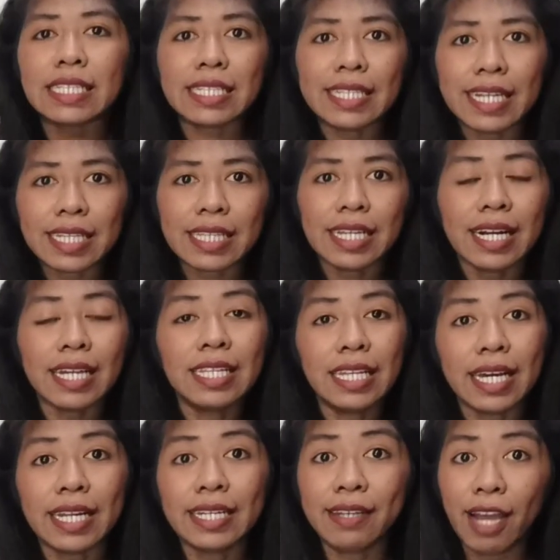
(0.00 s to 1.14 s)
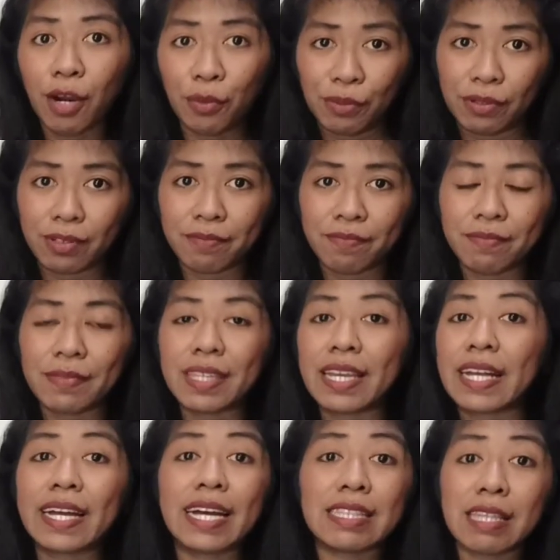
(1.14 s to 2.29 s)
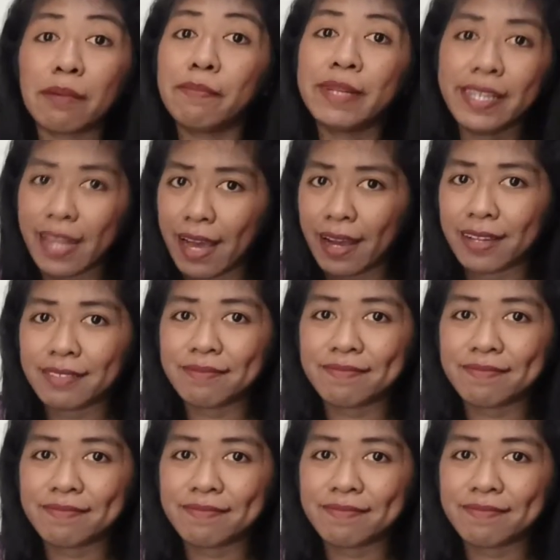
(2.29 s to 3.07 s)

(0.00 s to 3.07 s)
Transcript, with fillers: ternyata adalah noun, kata benda.